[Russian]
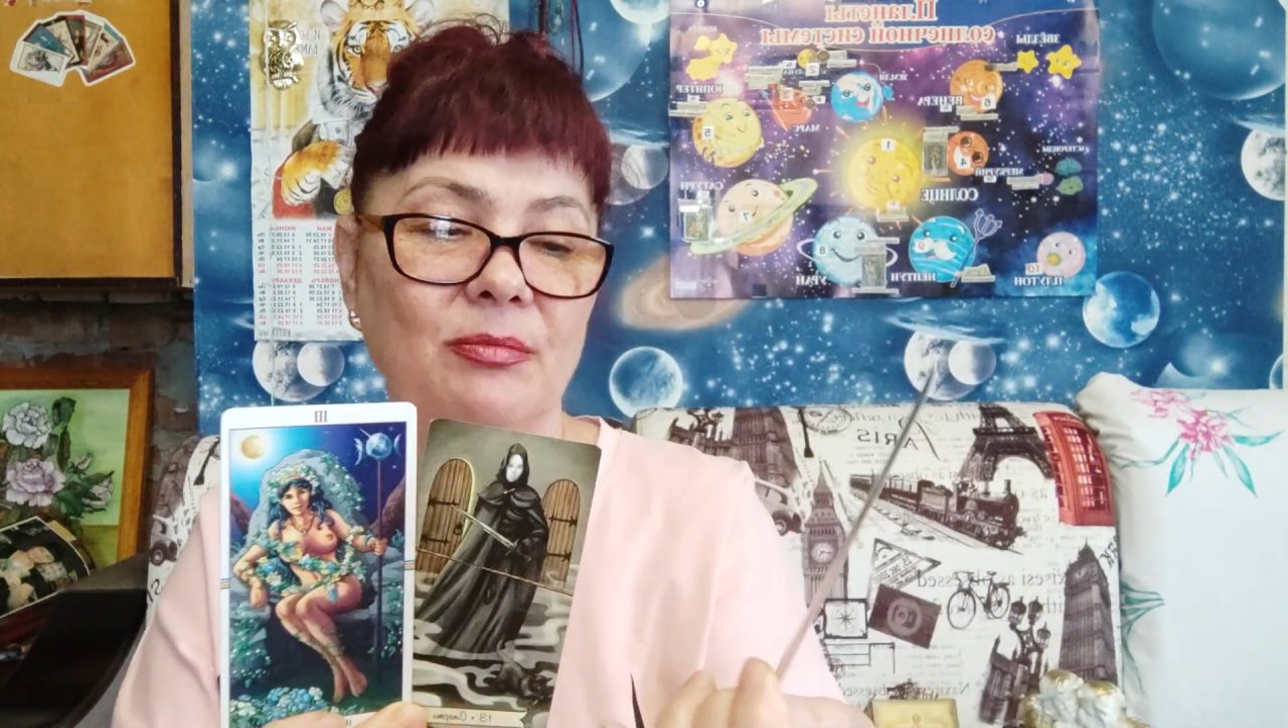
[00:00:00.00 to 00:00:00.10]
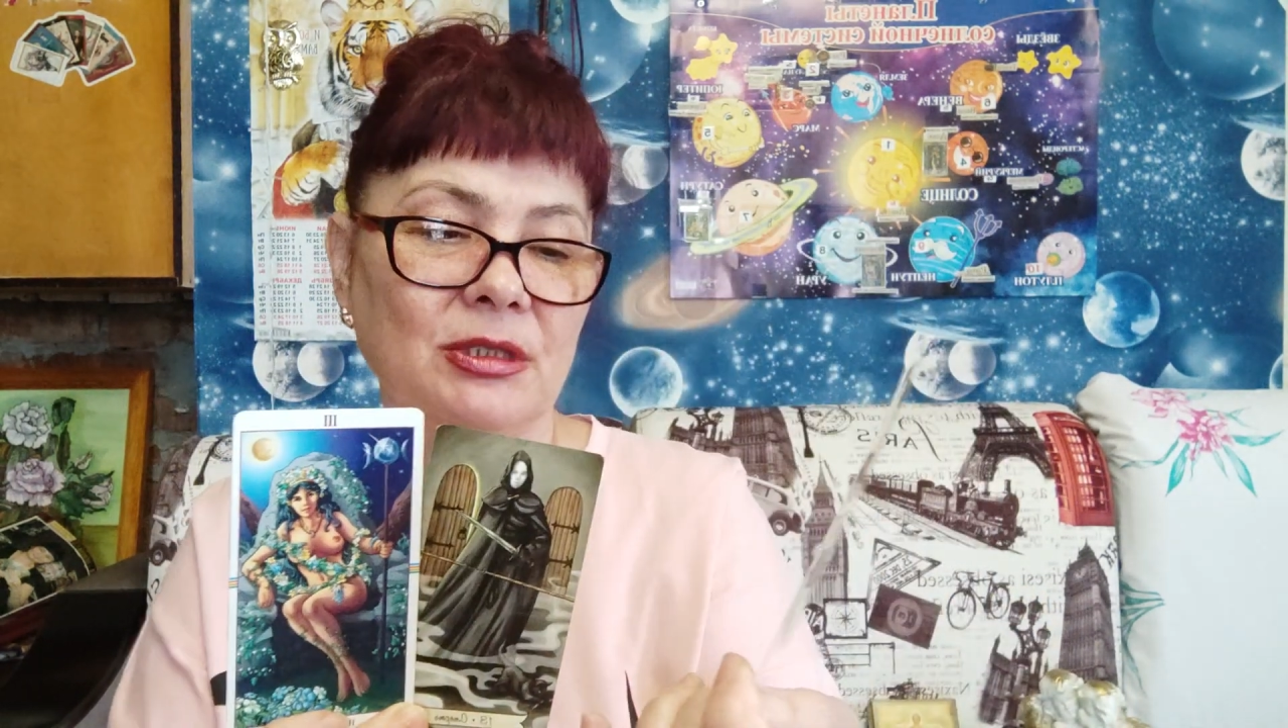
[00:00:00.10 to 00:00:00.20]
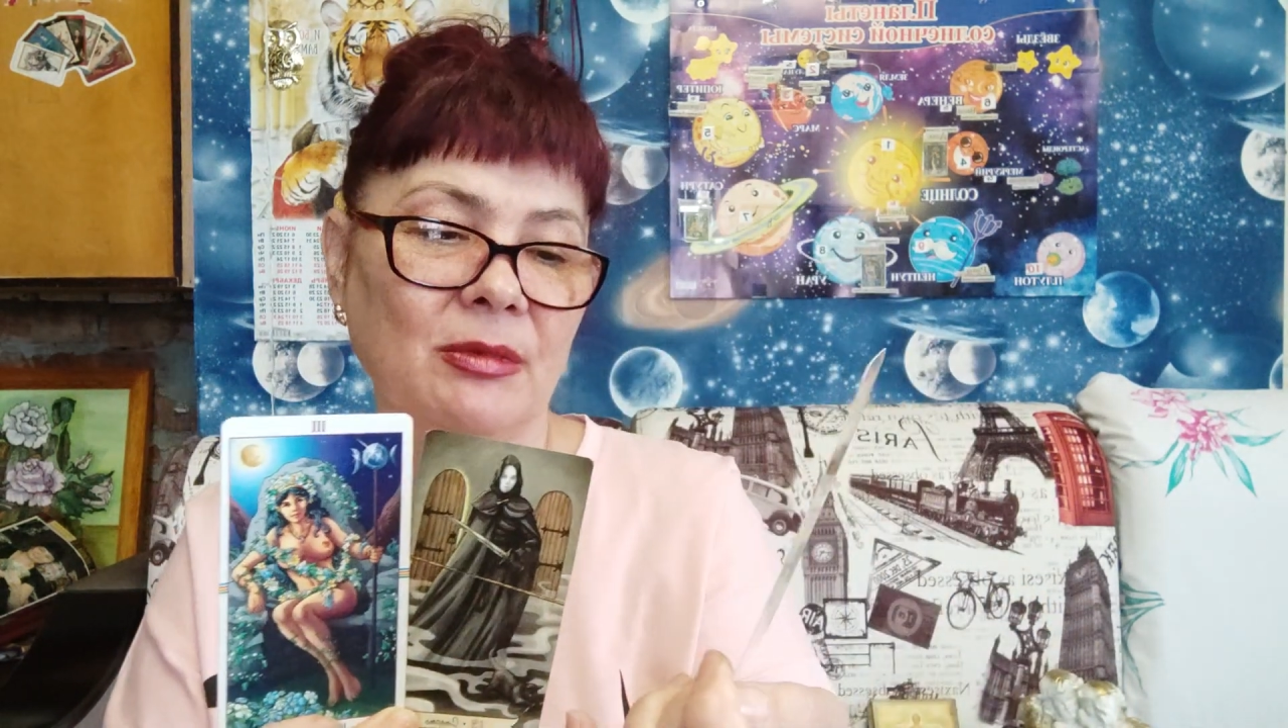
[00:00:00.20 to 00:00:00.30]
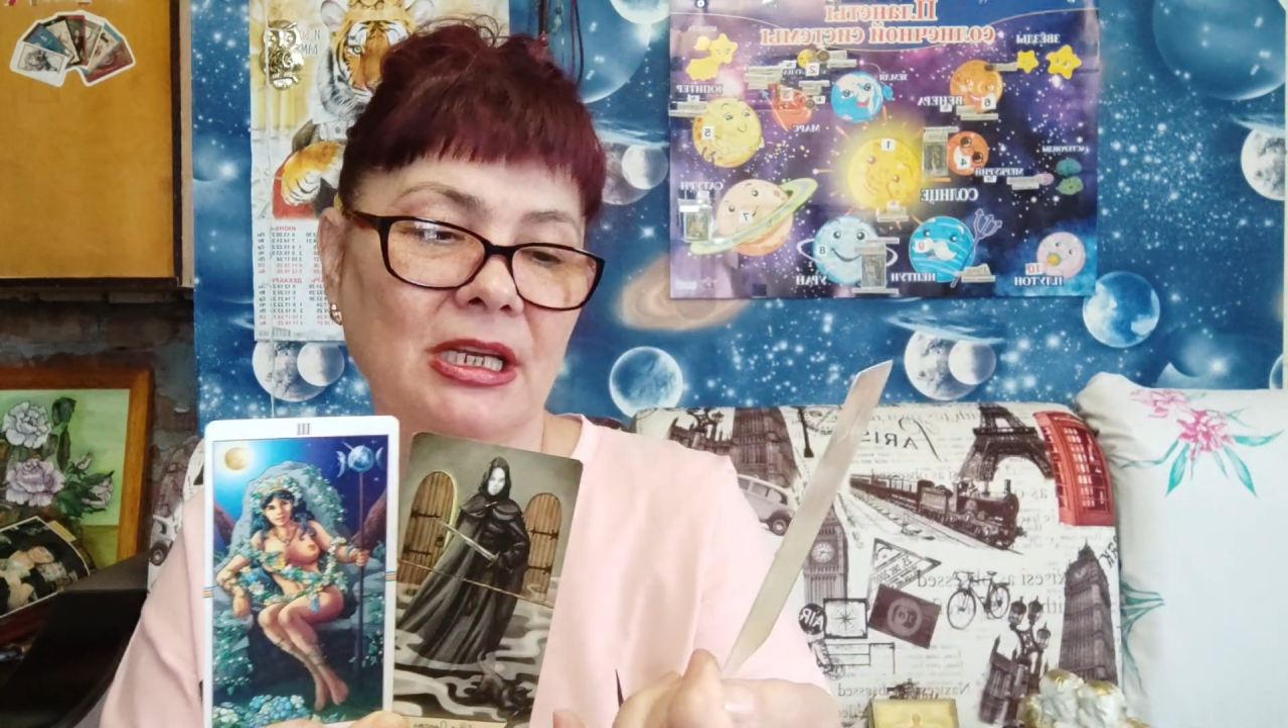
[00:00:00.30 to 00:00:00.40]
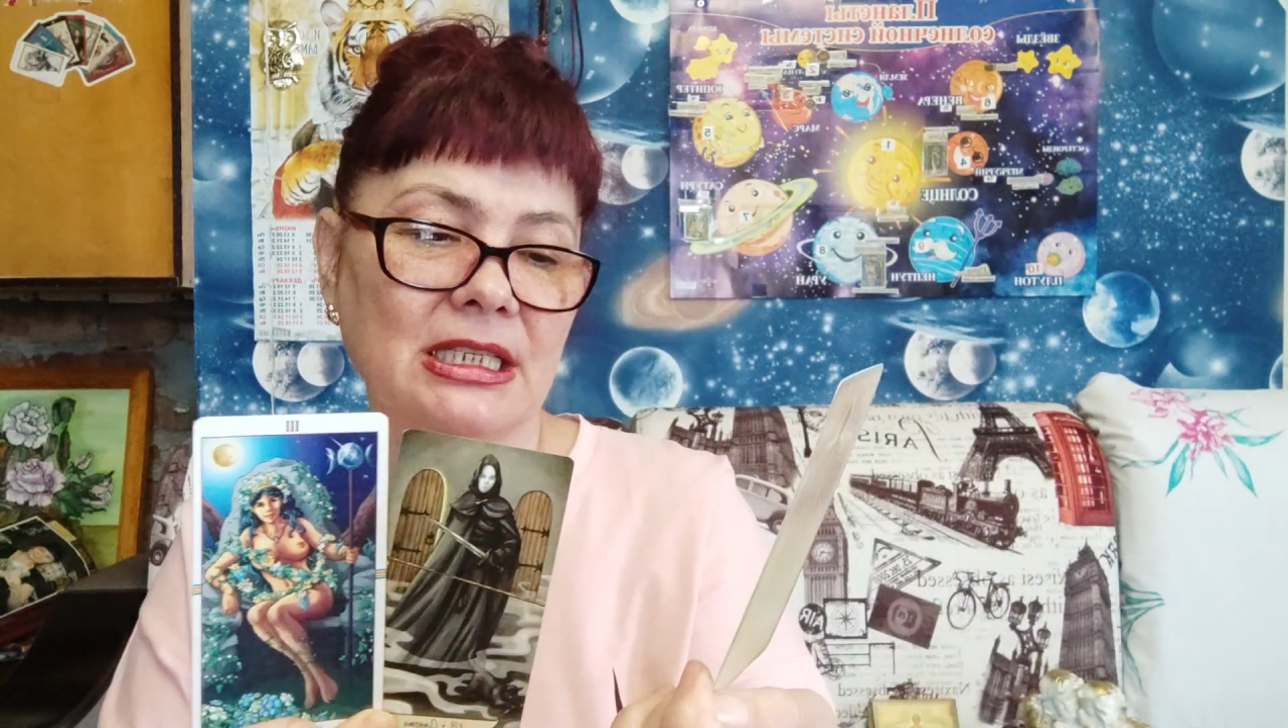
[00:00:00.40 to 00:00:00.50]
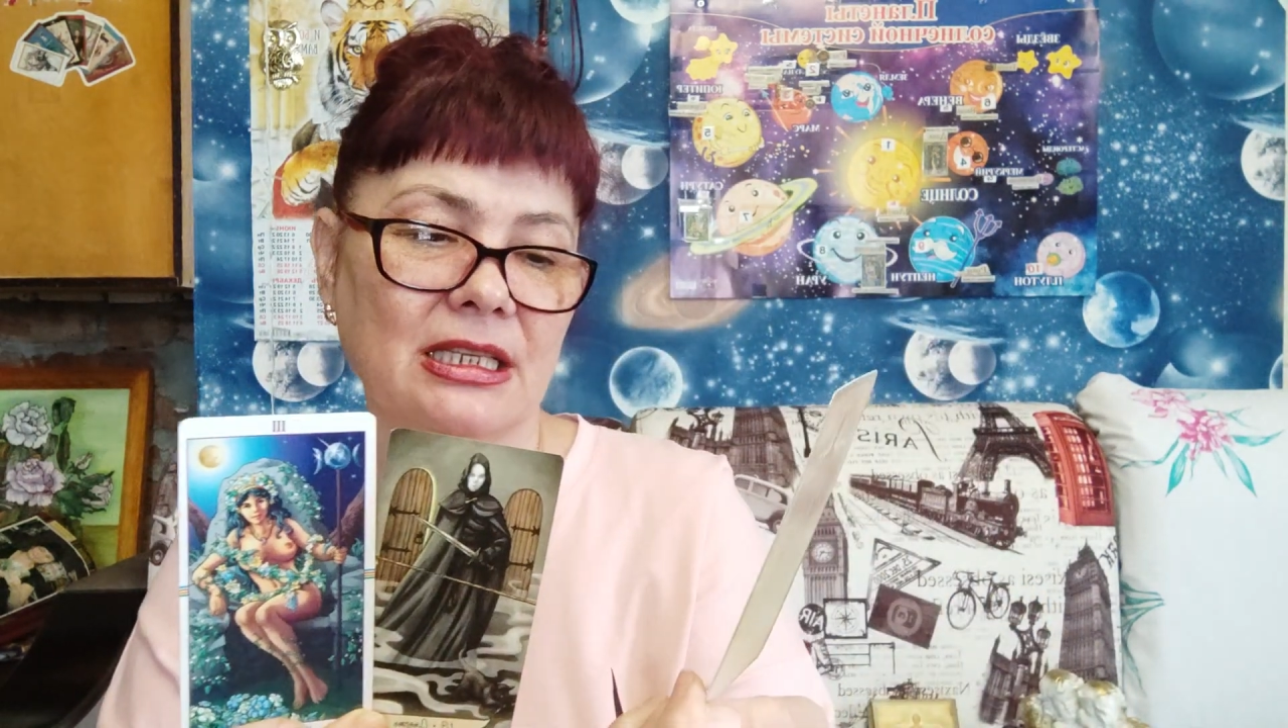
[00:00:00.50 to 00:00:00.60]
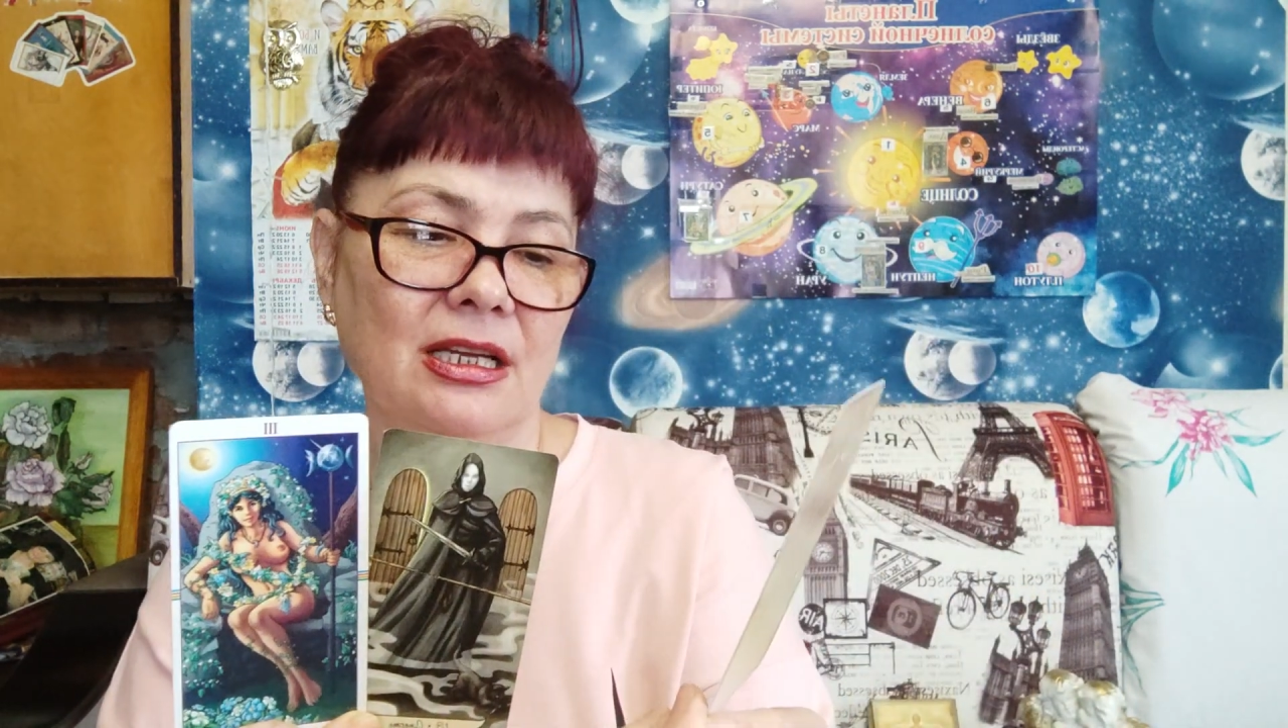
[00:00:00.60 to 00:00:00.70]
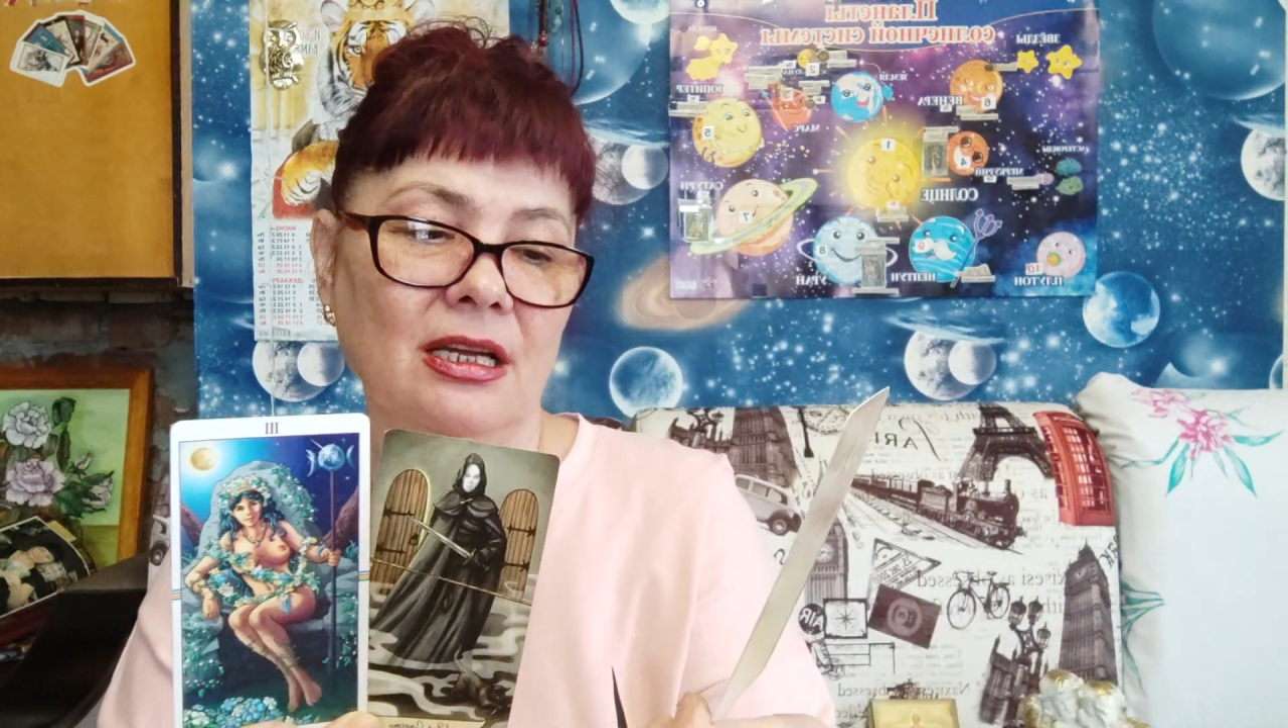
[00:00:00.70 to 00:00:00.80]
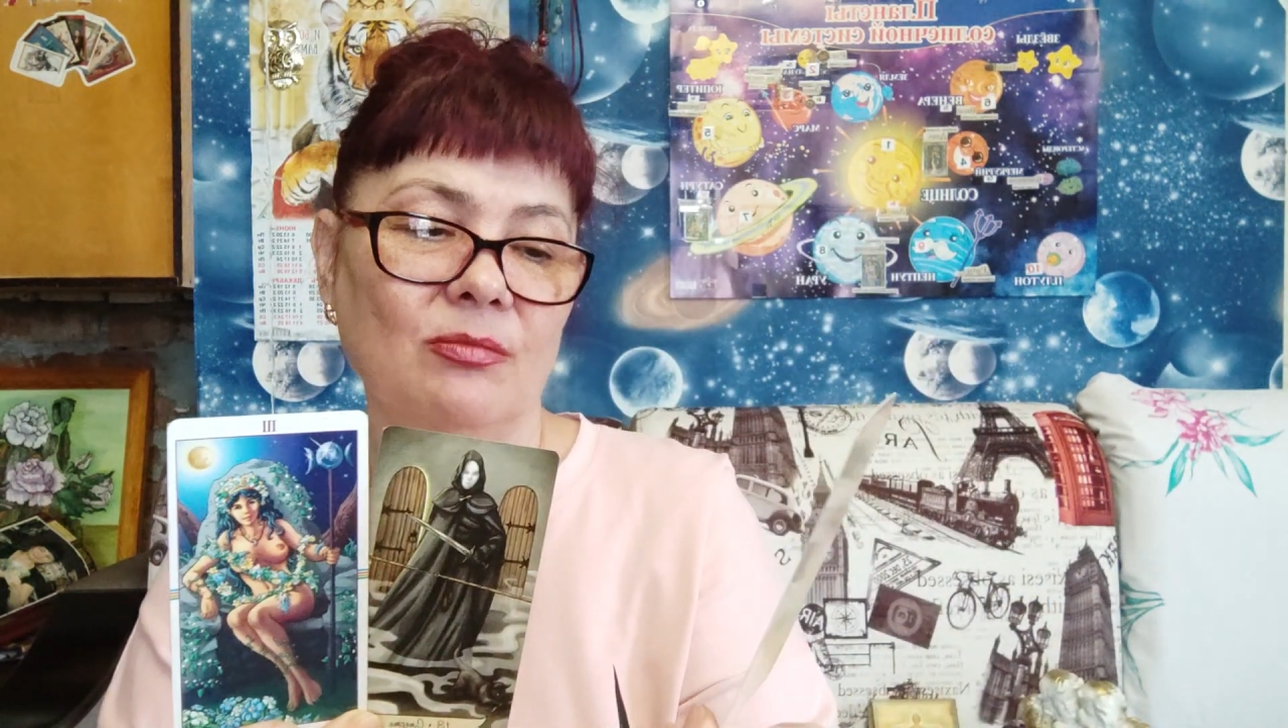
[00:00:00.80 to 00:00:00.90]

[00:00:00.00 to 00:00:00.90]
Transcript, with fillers: Посмотрите,